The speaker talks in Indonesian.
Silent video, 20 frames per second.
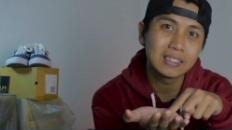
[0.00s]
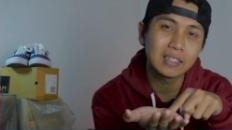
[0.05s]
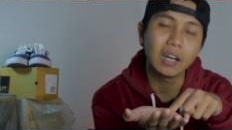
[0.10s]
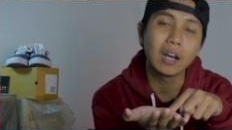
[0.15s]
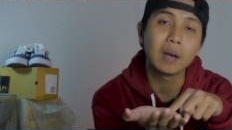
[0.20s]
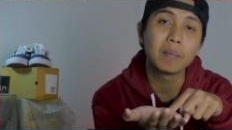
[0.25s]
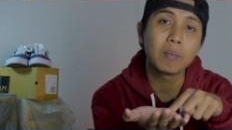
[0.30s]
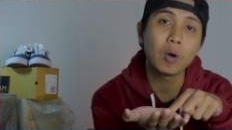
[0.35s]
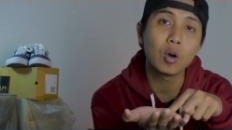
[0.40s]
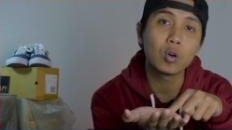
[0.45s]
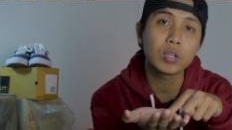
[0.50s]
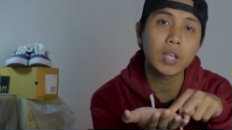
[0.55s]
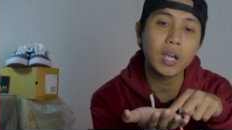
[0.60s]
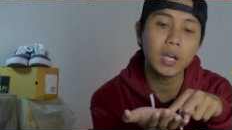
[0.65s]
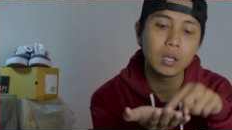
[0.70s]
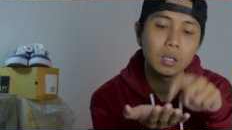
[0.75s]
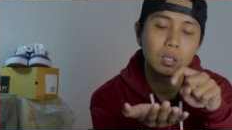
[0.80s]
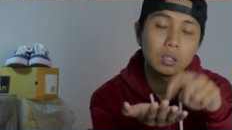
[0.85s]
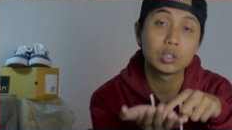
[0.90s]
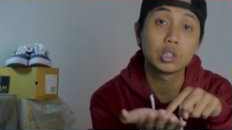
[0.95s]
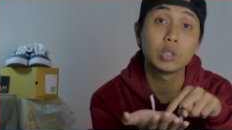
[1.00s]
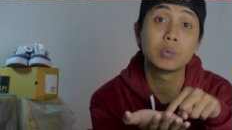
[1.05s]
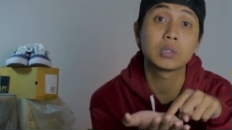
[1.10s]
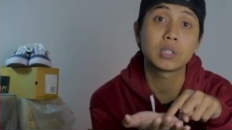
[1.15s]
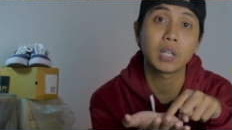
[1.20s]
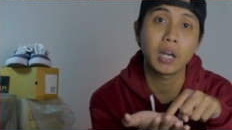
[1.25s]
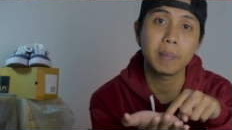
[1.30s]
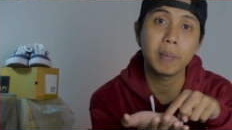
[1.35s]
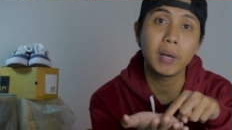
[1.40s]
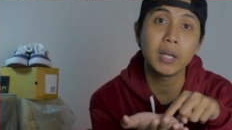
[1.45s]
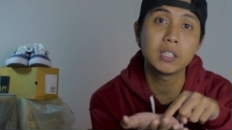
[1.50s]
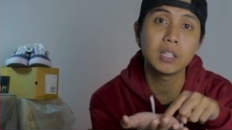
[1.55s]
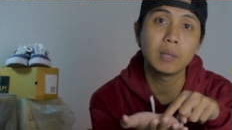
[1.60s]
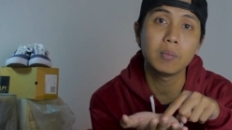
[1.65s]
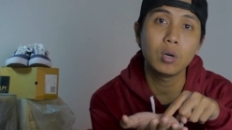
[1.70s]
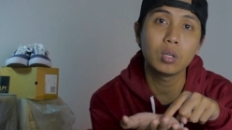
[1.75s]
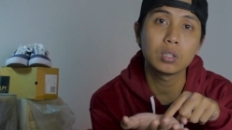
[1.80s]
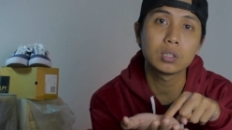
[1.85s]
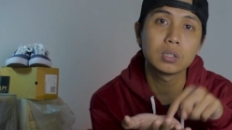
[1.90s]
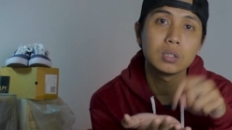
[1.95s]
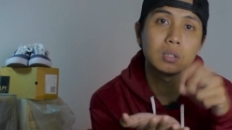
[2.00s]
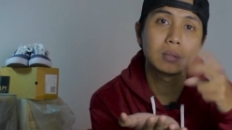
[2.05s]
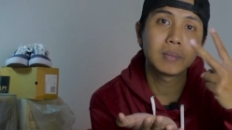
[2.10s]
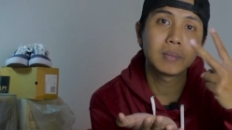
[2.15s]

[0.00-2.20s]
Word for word: Angpaunya subscribe aja bos.